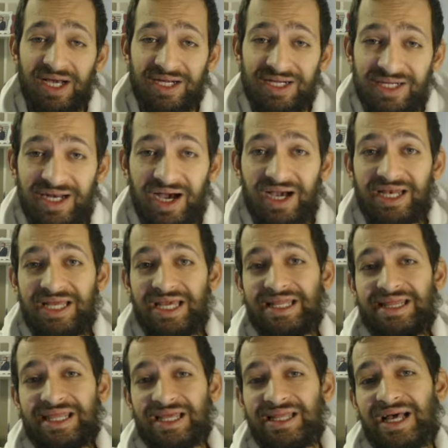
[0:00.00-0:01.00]

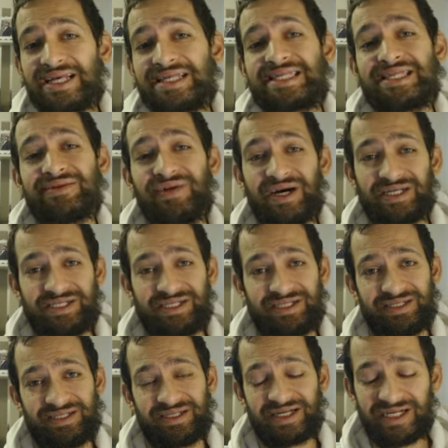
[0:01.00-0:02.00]
Kraliyette Lassi
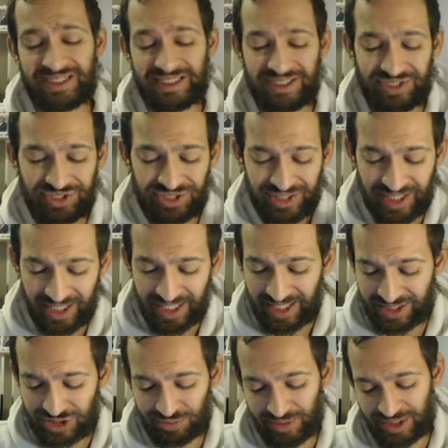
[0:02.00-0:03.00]
var. Kazıcıyı daha
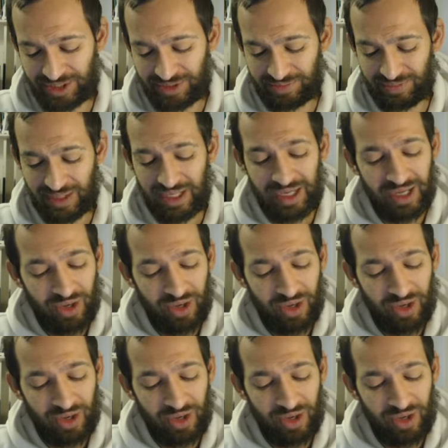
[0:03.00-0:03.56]
açmadım.